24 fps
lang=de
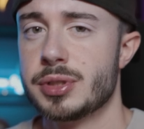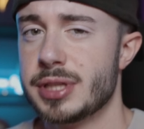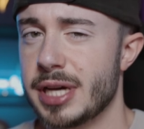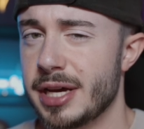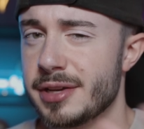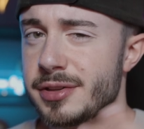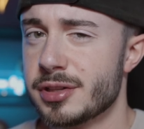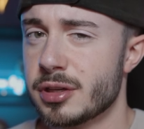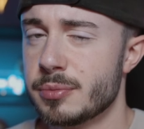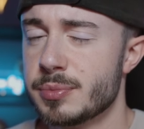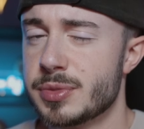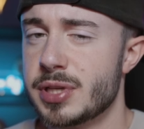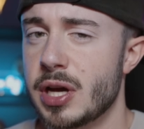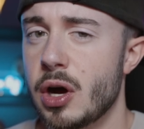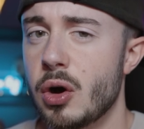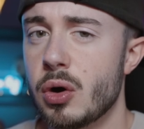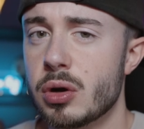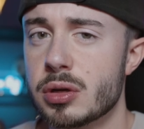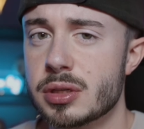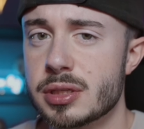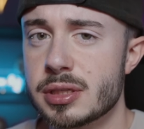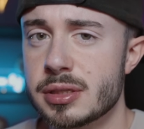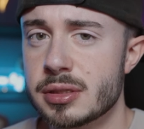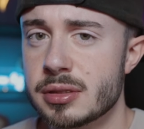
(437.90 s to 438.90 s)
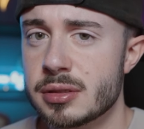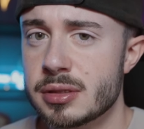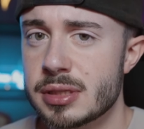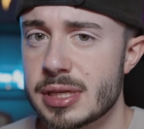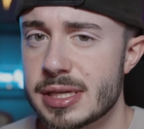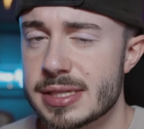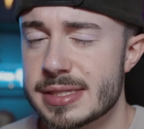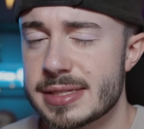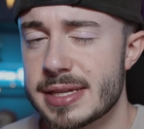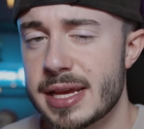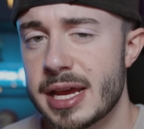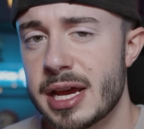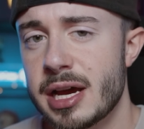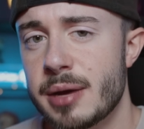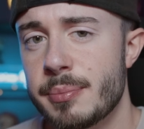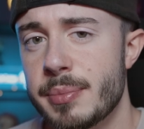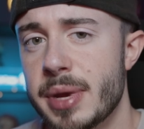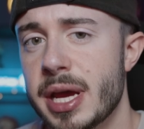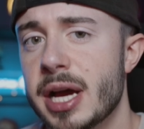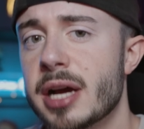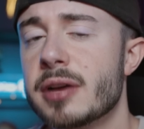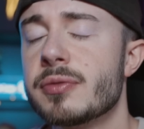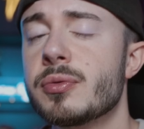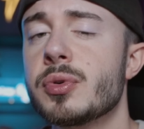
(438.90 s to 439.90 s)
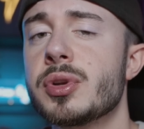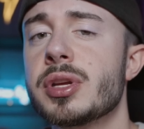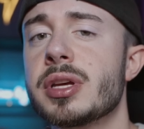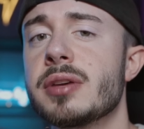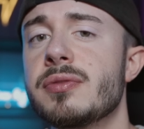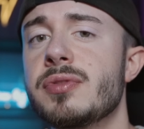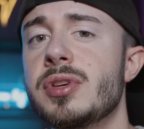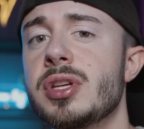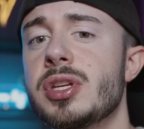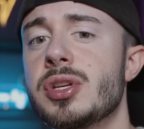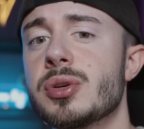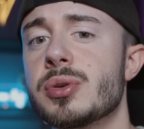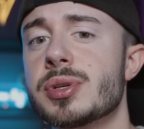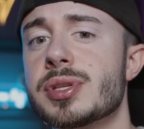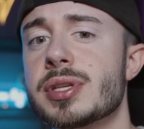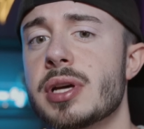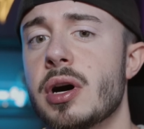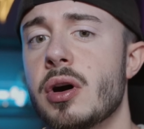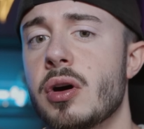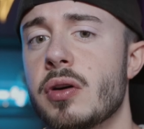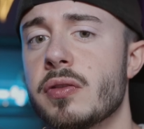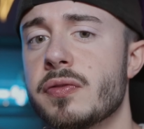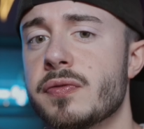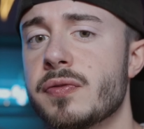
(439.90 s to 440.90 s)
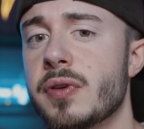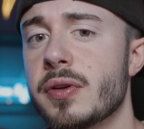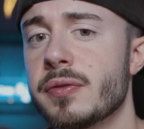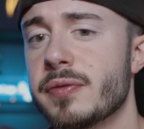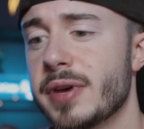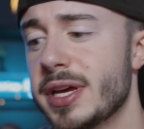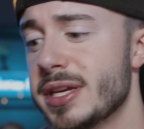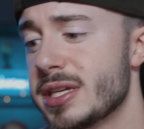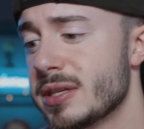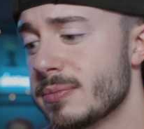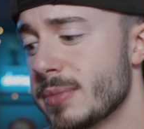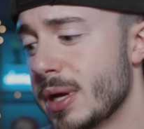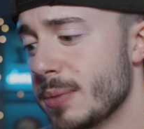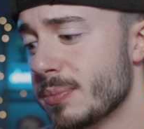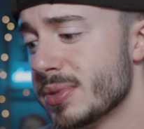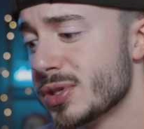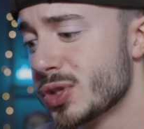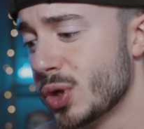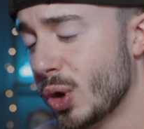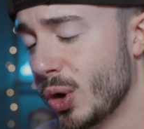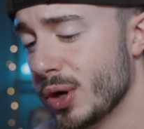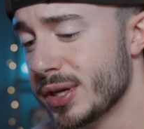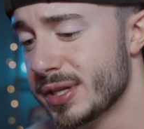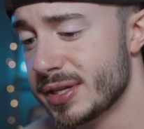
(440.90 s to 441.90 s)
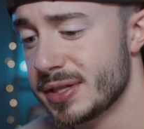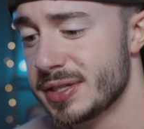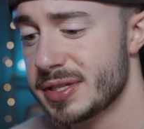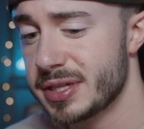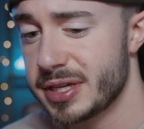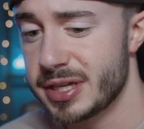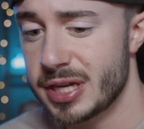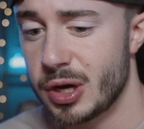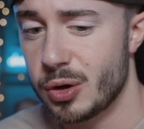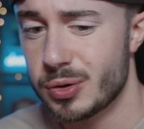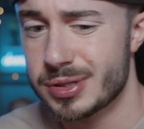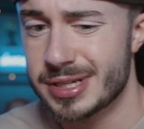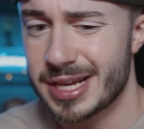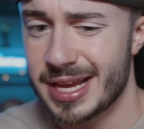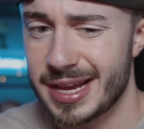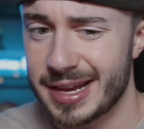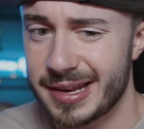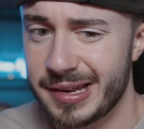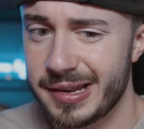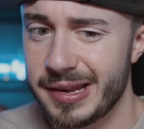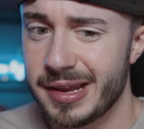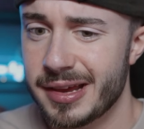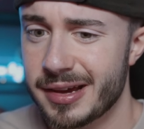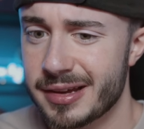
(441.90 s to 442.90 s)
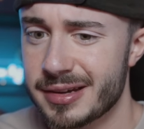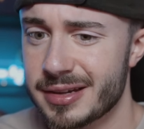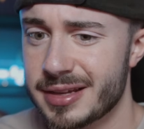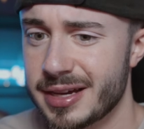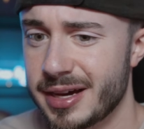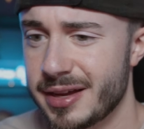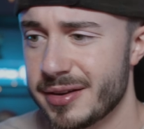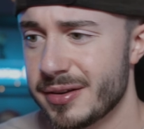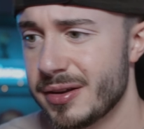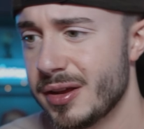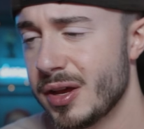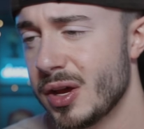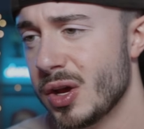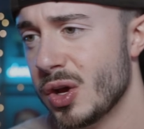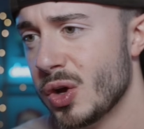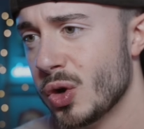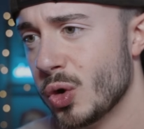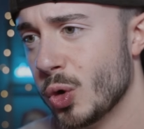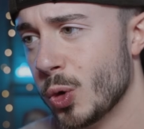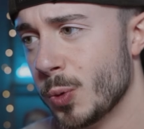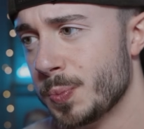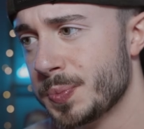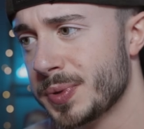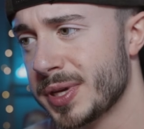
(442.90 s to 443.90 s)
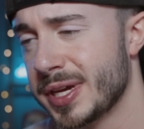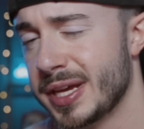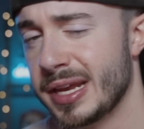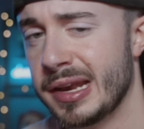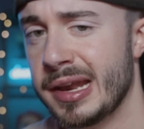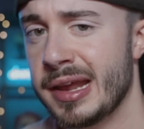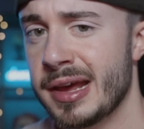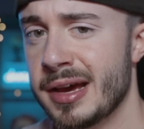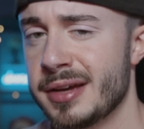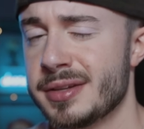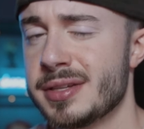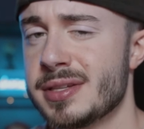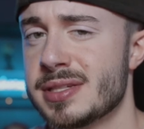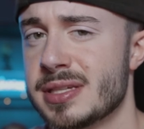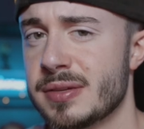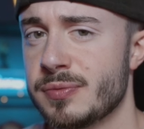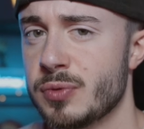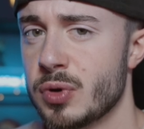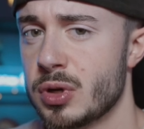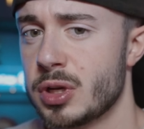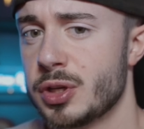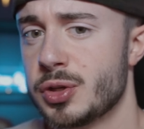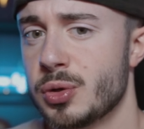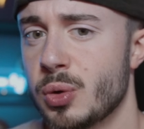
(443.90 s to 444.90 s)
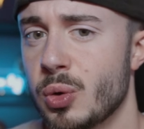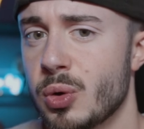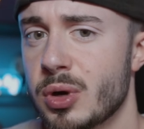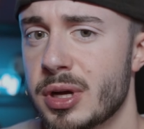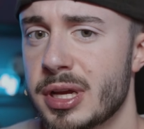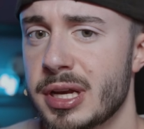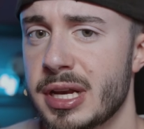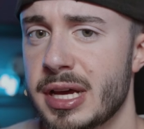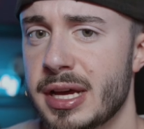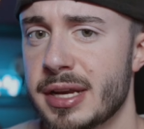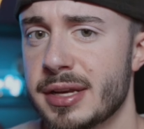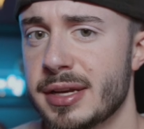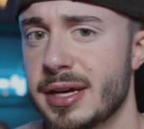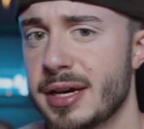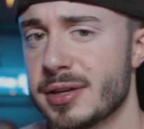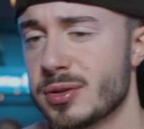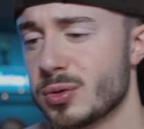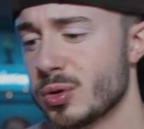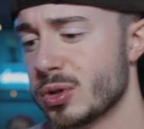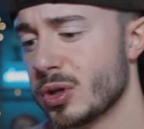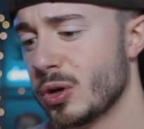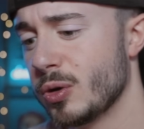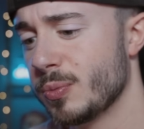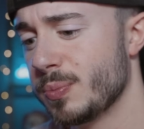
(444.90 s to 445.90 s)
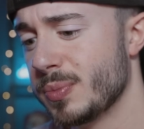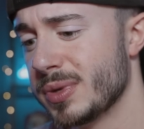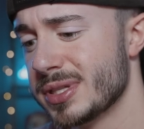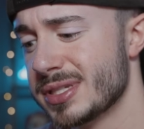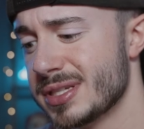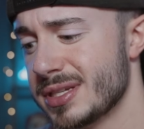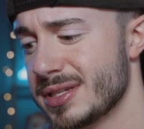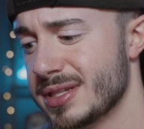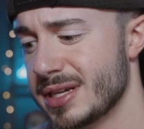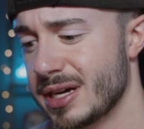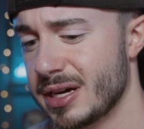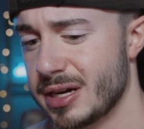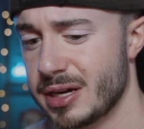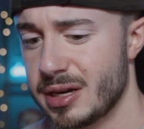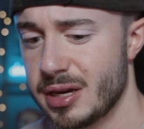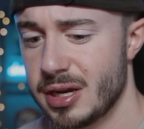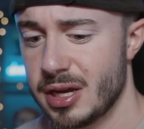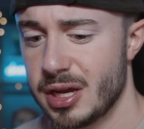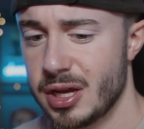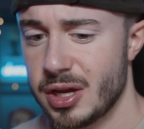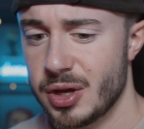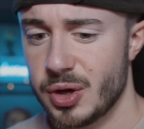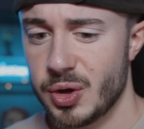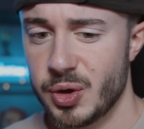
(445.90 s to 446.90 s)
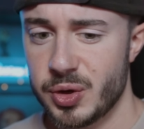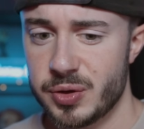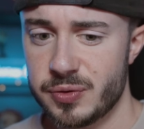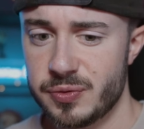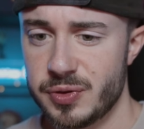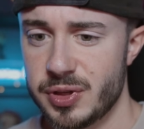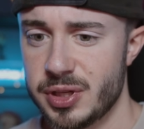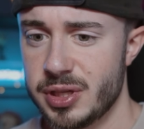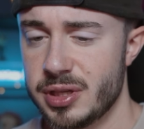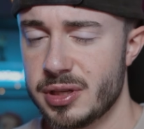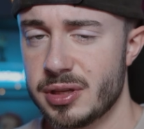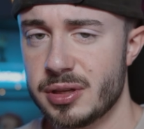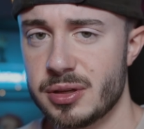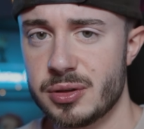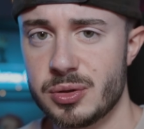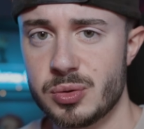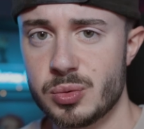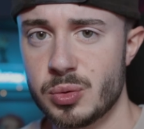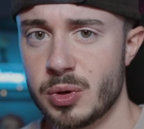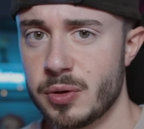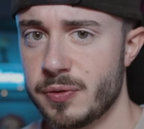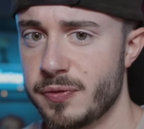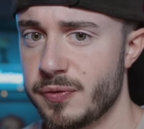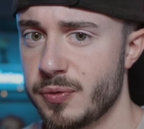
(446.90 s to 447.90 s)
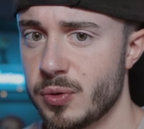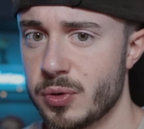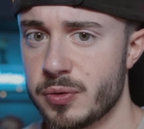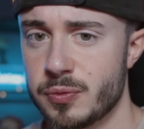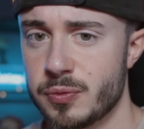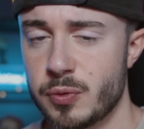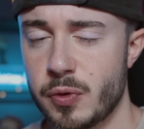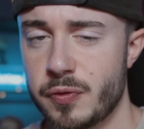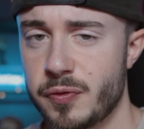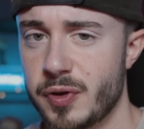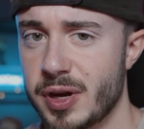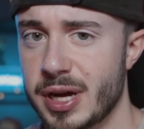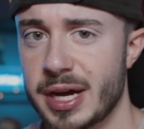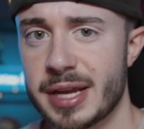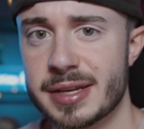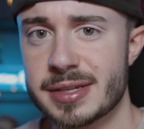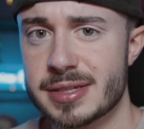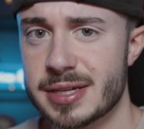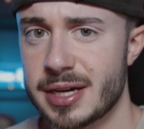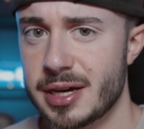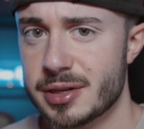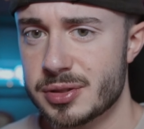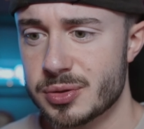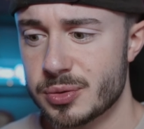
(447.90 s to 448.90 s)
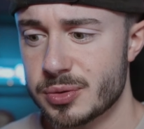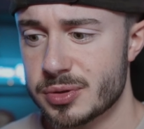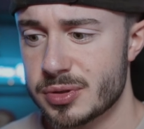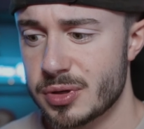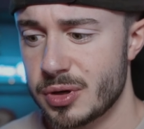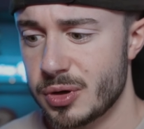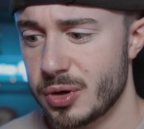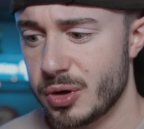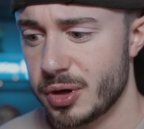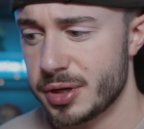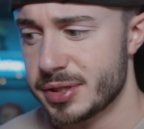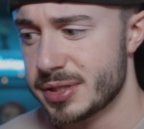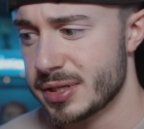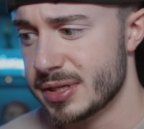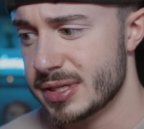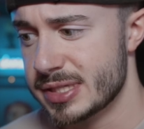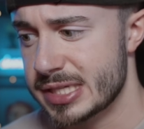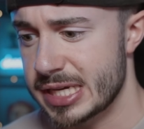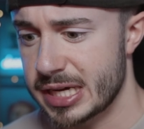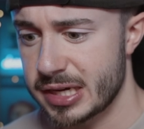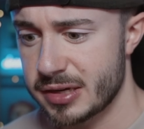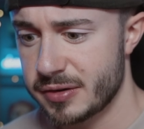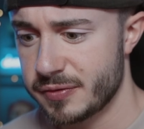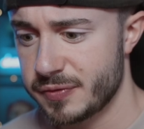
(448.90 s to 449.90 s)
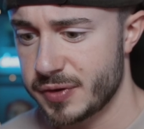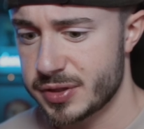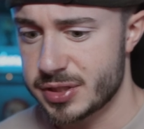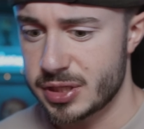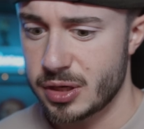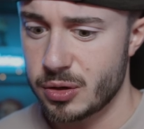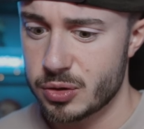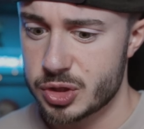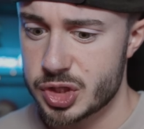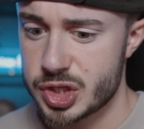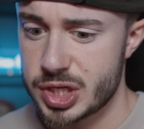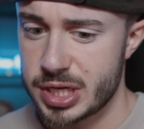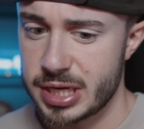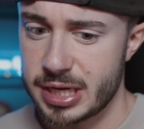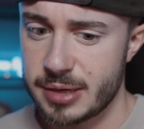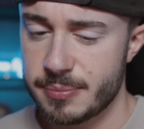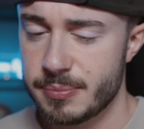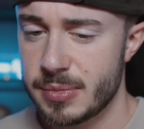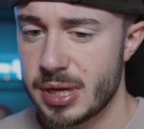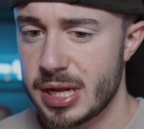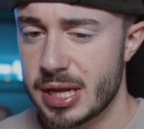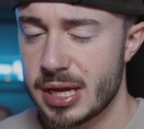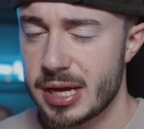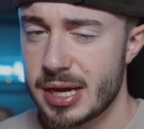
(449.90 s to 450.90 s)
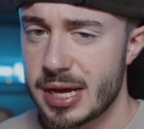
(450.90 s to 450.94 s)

Unter anderem tauchten sehr merkwürdige Videos auf, von welchen man bis heute nicht genau klären kann, ob Claire diese wirklich hochgeladen hat oder ob man sich da irgendwie nur irgendwo verrannt hat und Leute Sachen vertauscht haben.